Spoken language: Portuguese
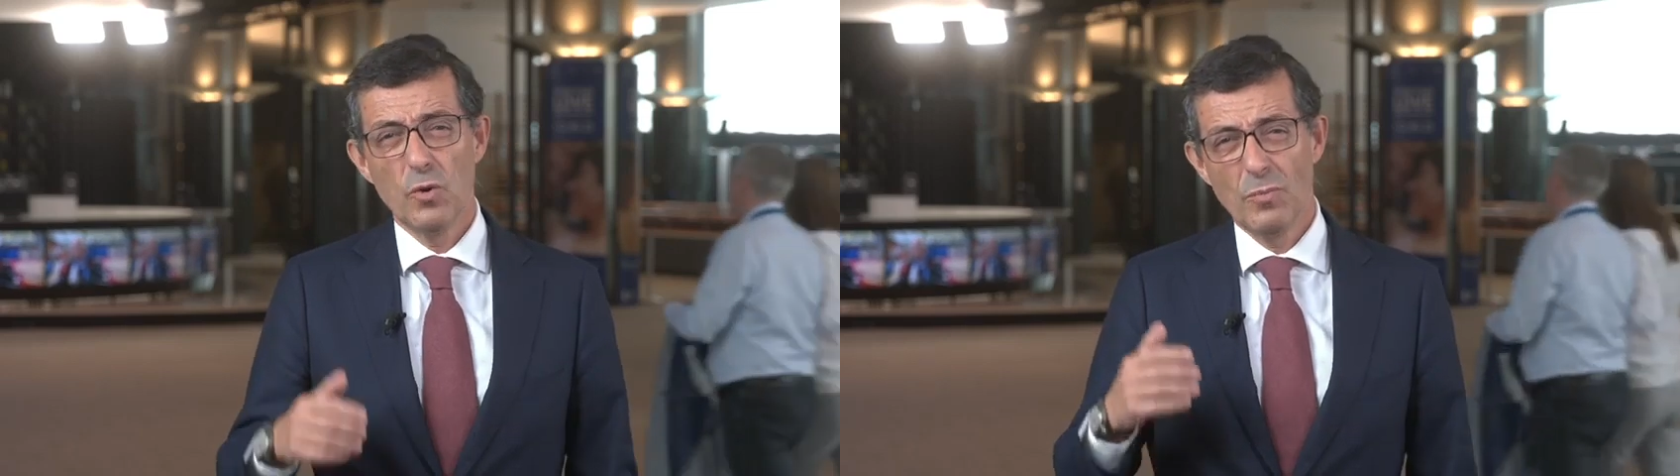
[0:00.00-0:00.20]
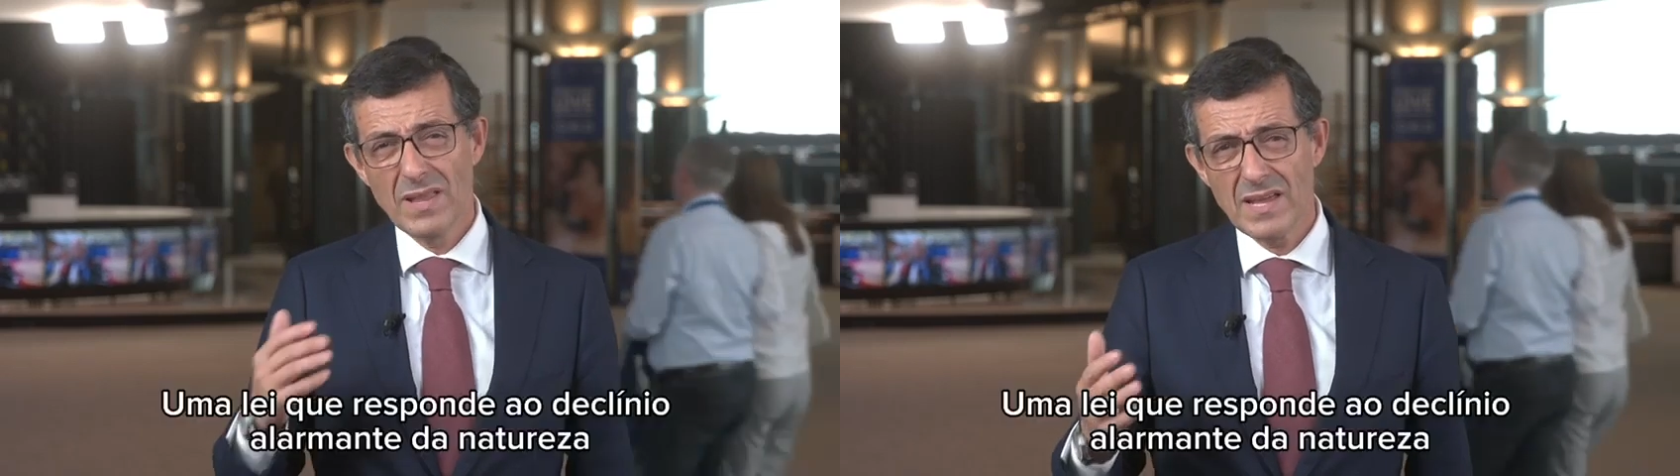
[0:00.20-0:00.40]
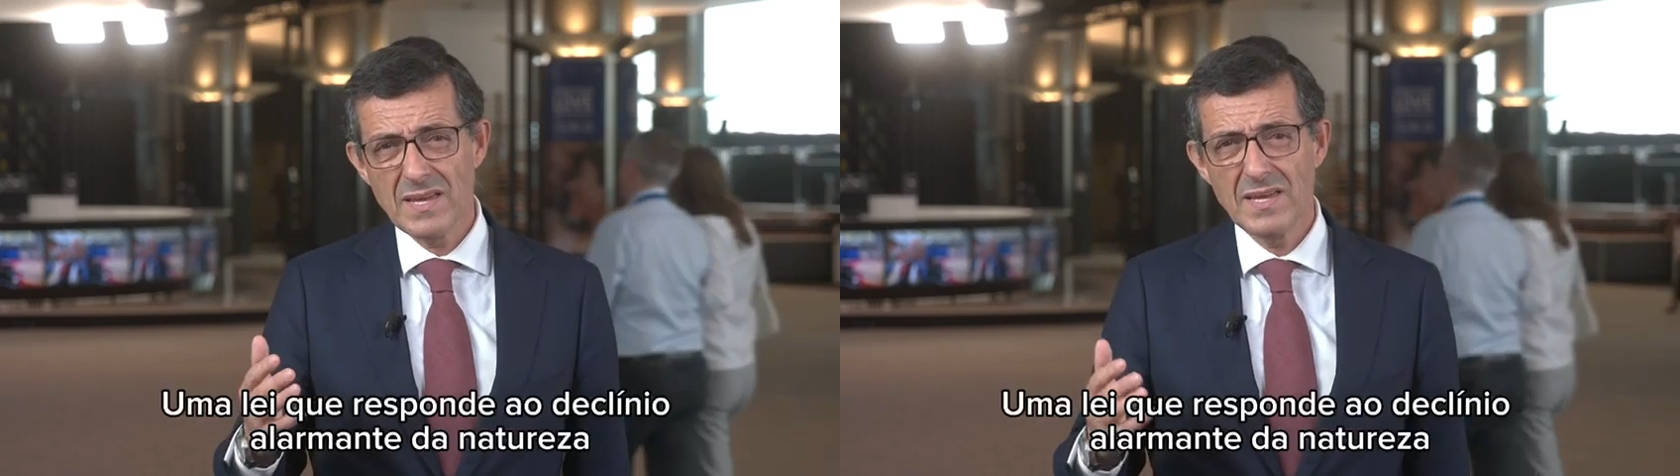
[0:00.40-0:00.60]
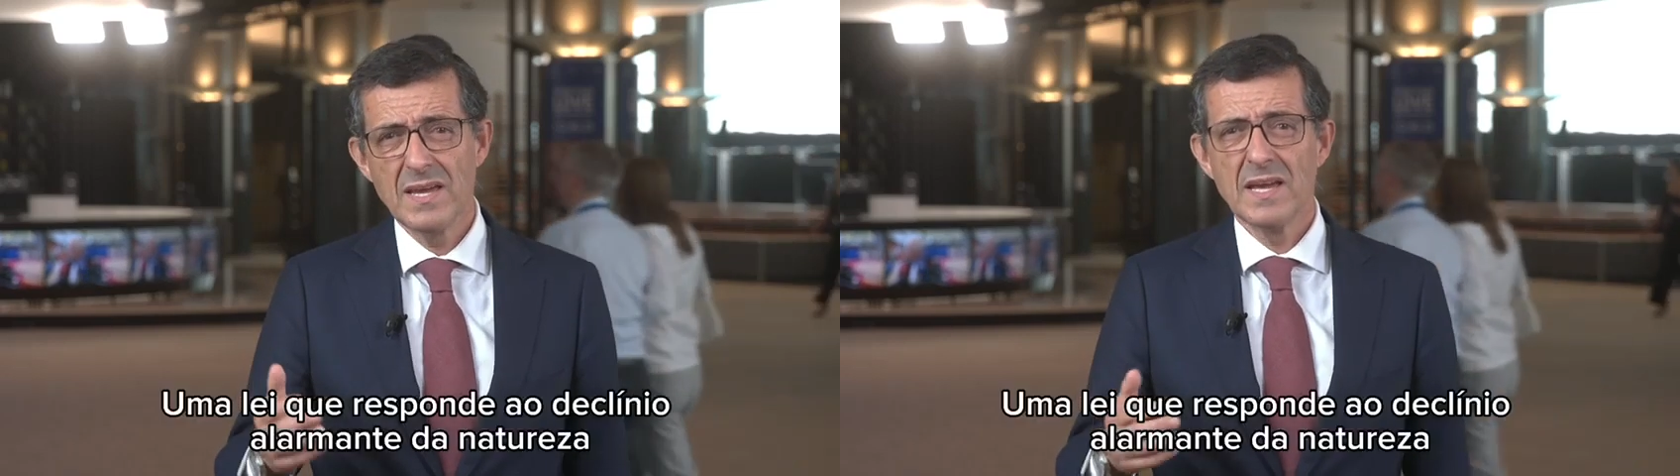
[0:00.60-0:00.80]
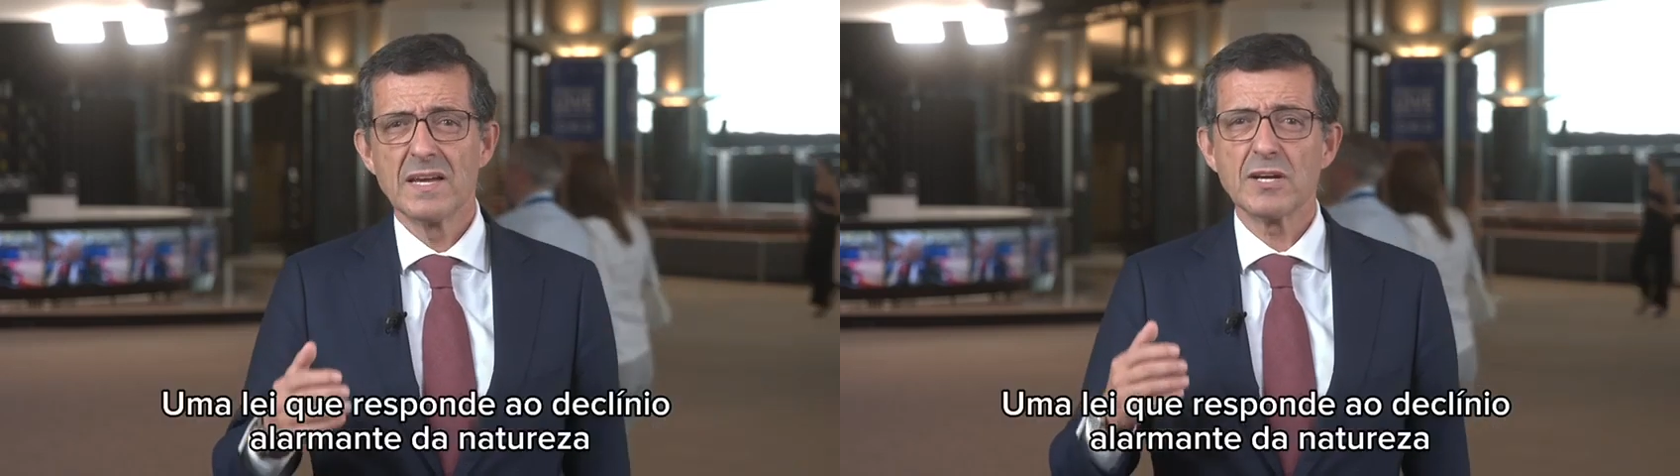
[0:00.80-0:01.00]
Uma lei
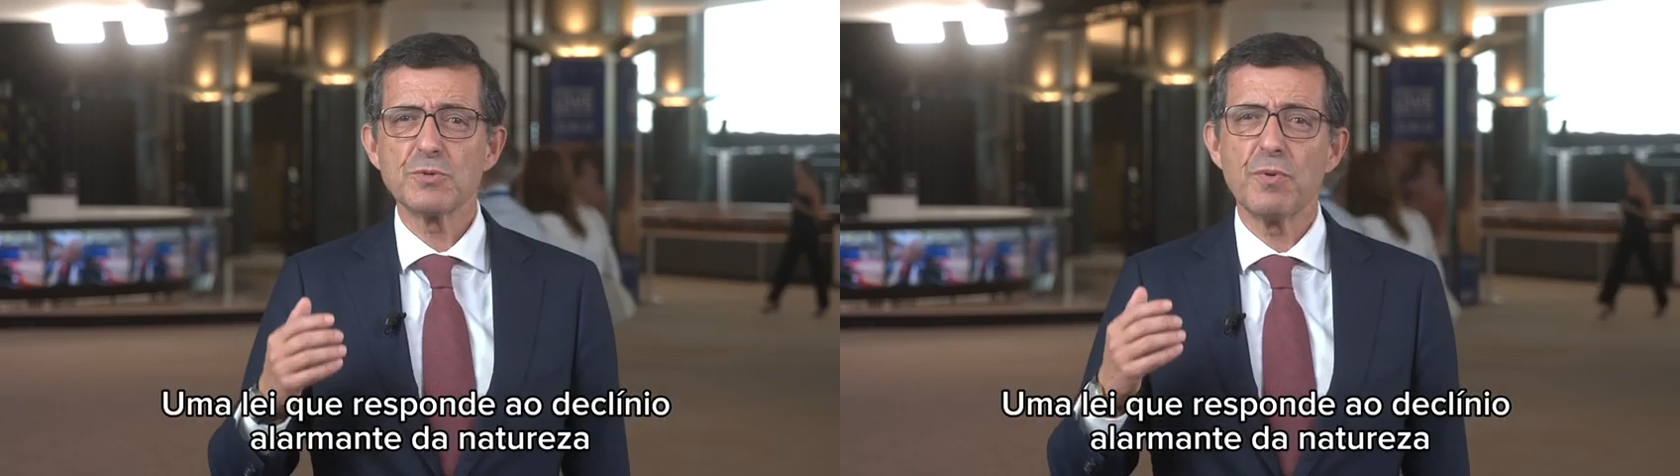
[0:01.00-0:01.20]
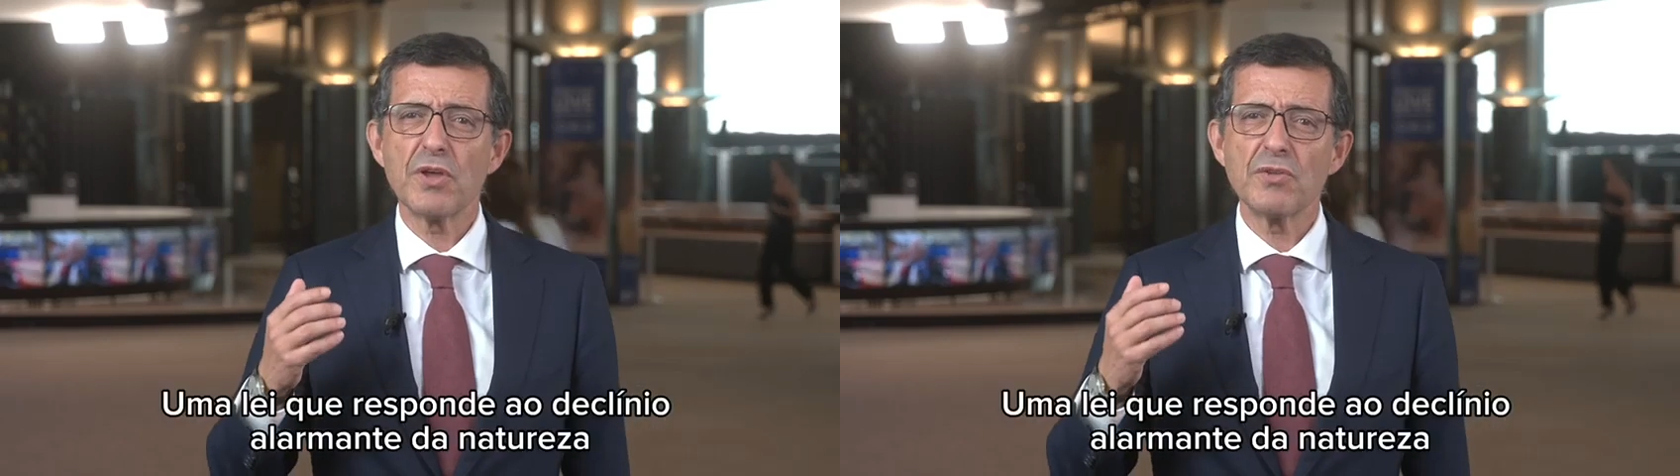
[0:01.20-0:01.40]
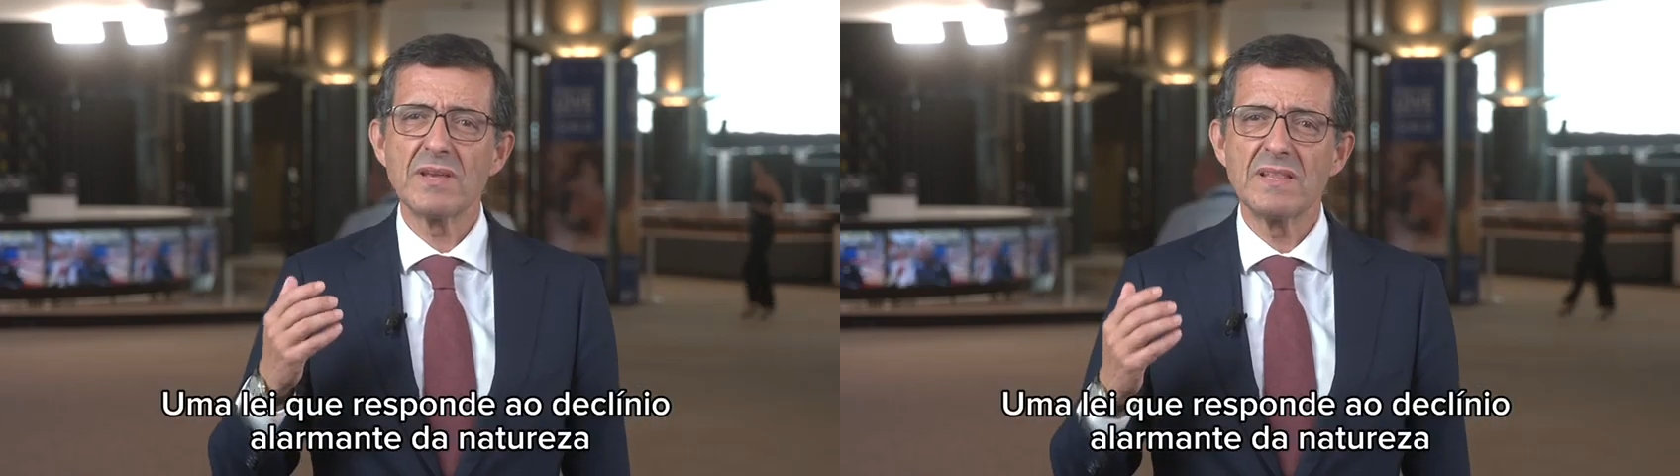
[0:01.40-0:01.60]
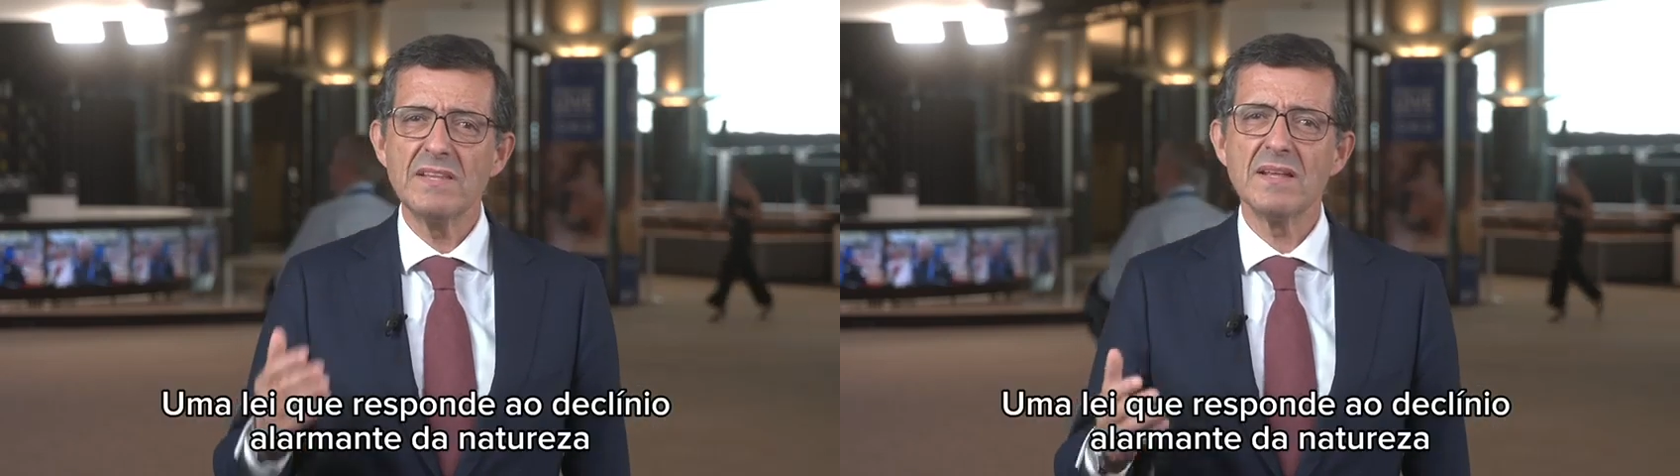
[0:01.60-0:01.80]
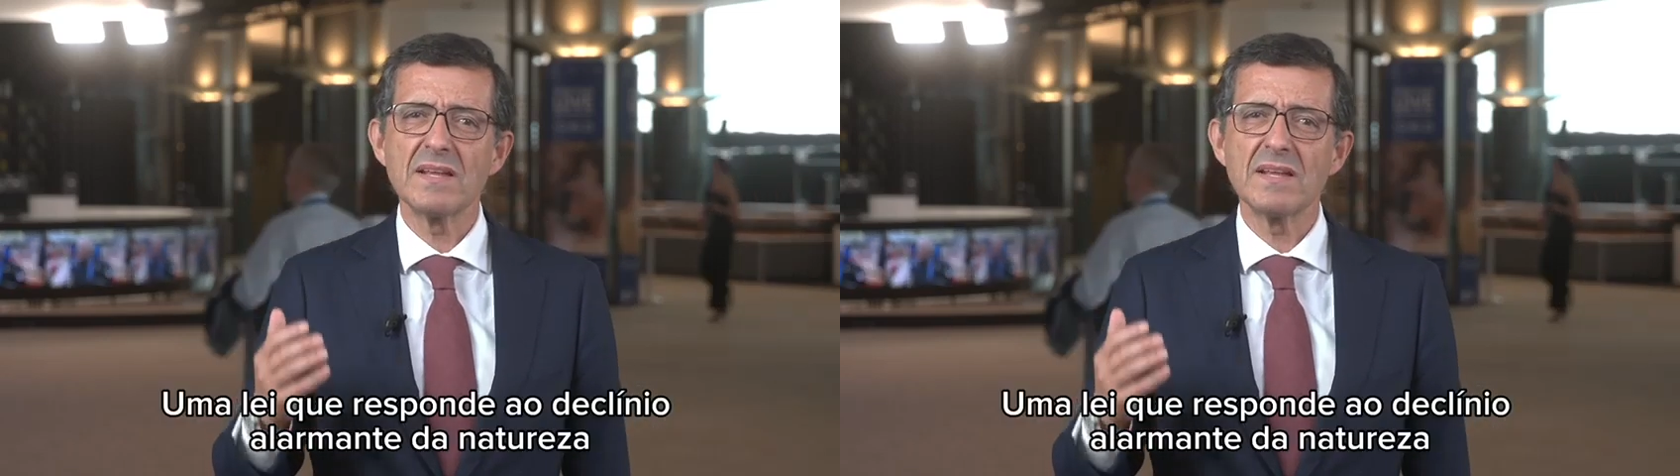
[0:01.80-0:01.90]
que responde ao declínio